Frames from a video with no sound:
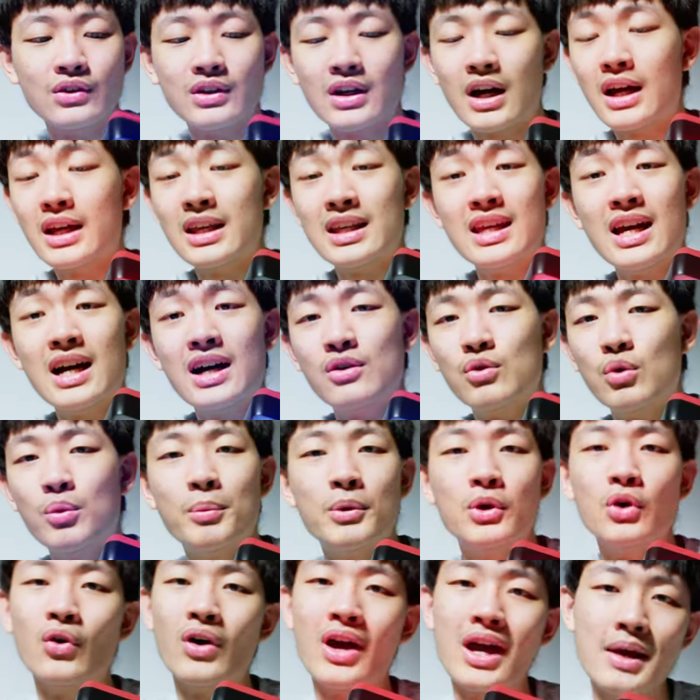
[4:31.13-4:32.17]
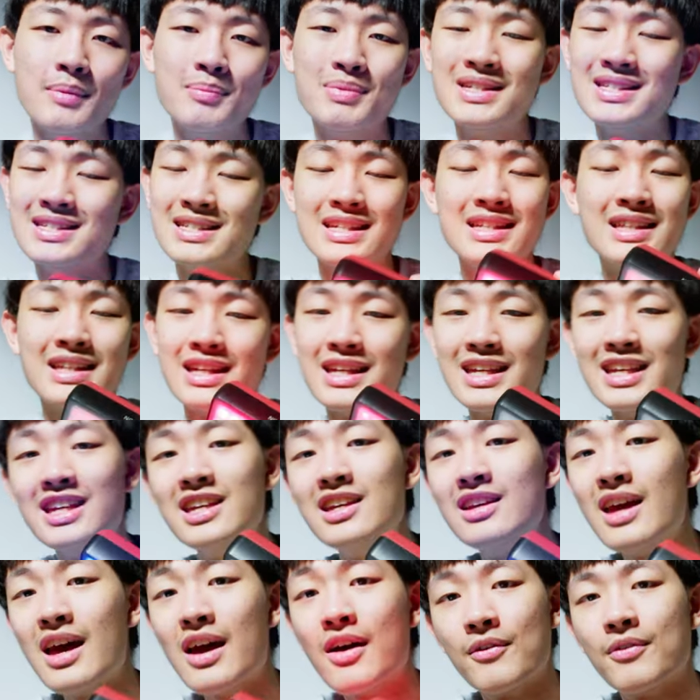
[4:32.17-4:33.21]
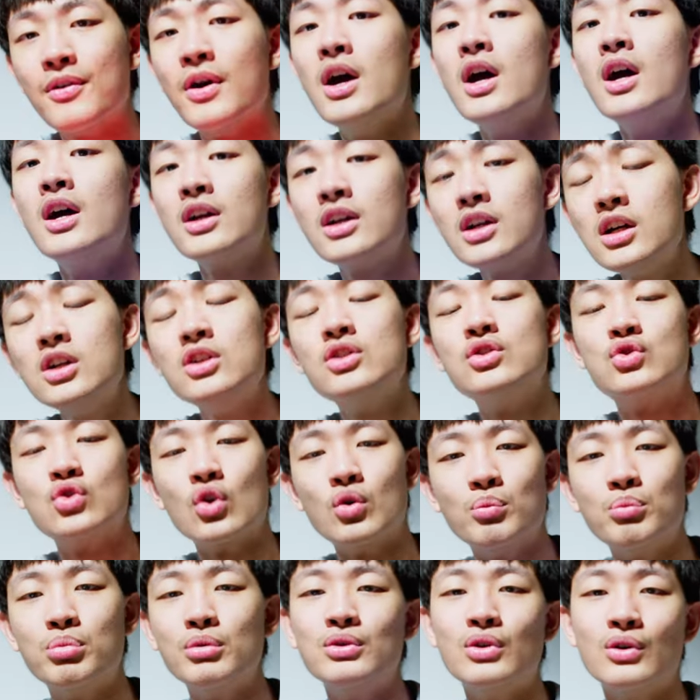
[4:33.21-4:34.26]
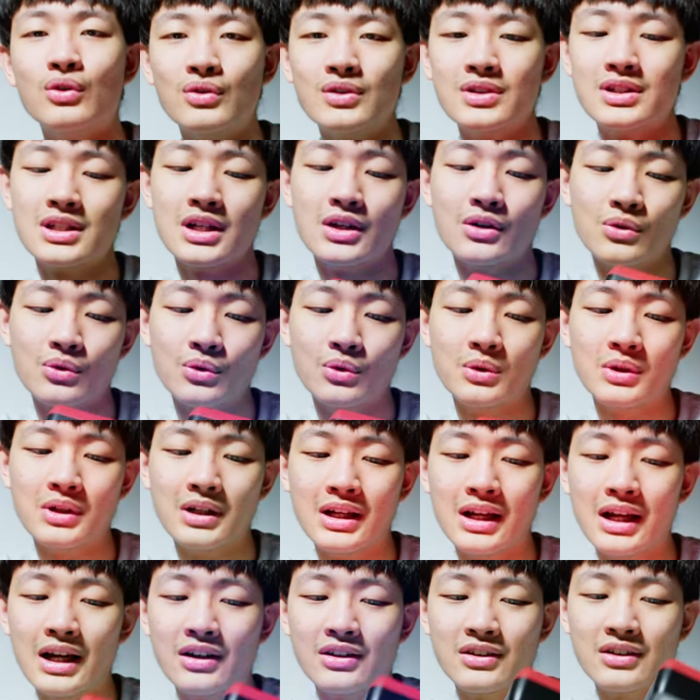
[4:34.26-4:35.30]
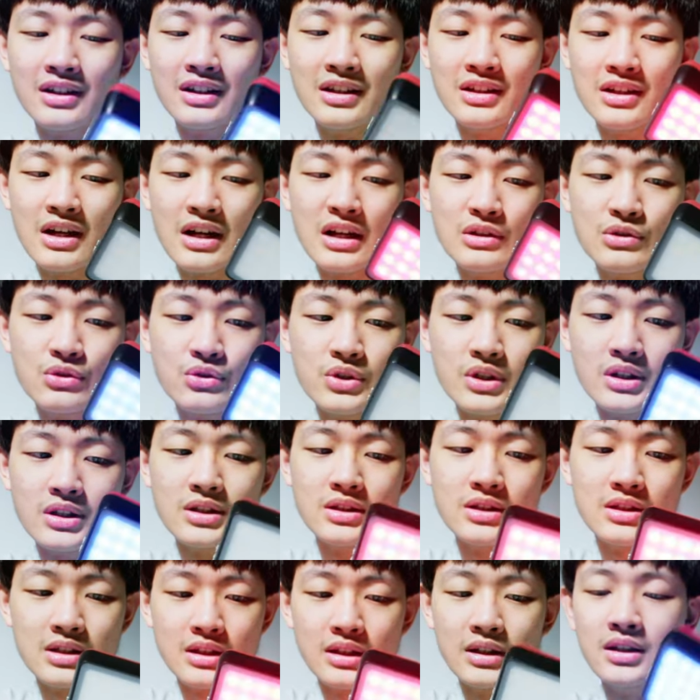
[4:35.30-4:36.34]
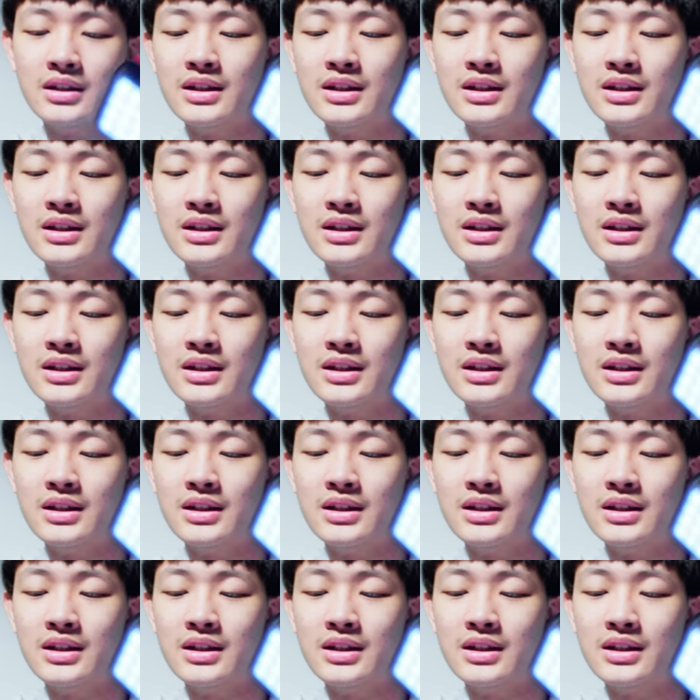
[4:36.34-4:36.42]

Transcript: 那一样我们有 A B C D E F 各种不同的效果可以让你来选择。